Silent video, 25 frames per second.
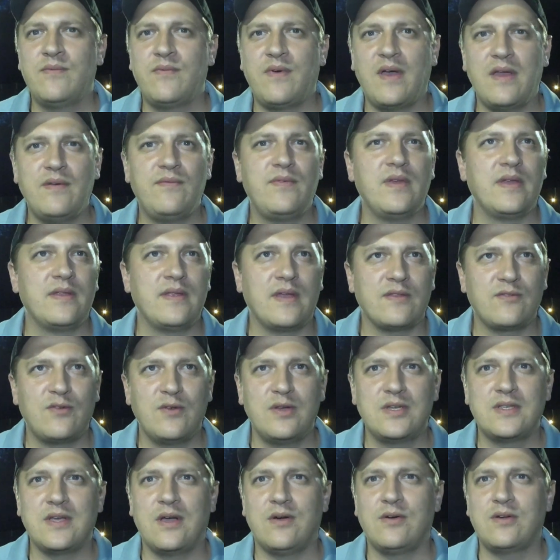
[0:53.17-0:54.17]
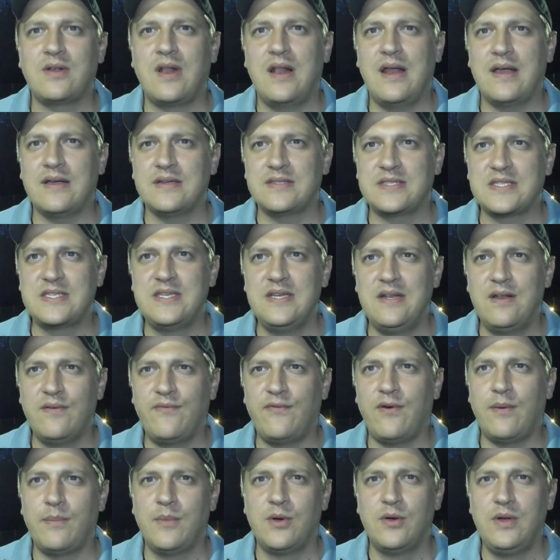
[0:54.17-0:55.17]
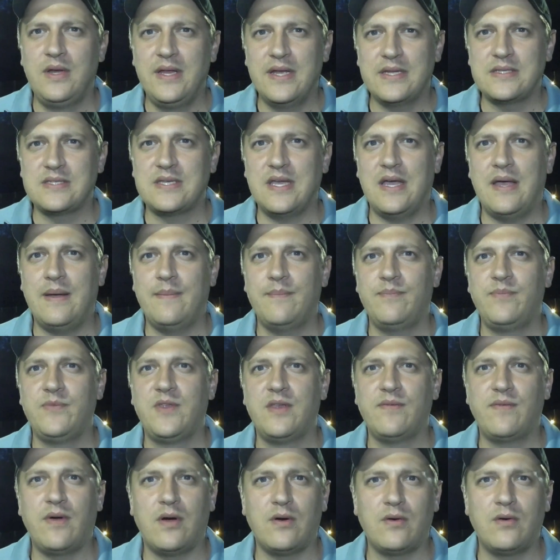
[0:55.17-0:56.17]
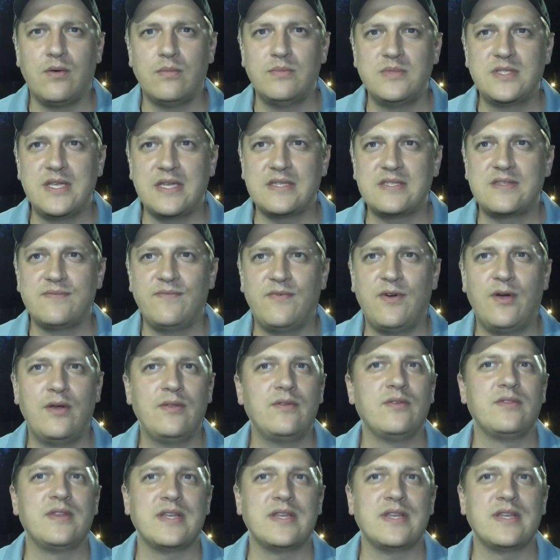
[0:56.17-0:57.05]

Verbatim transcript: weil wir natürlich auch klare Ziele formuliert haben, die wir auch umsetzen wollen.